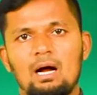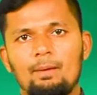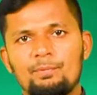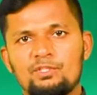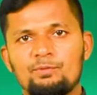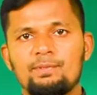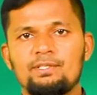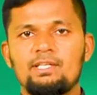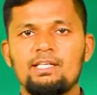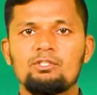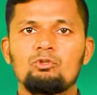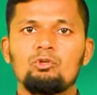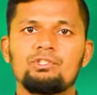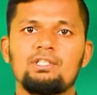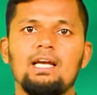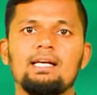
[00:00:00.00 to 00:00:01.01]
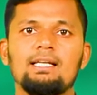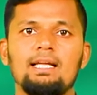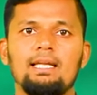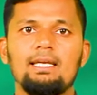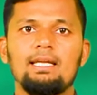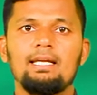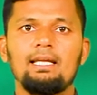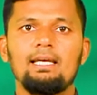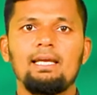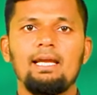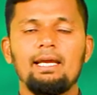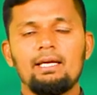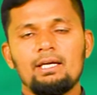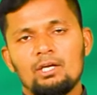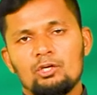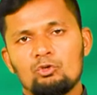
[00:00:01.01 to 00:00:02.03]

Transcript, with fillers: अब इस बिजनेस को स्टार्ट करने के लिए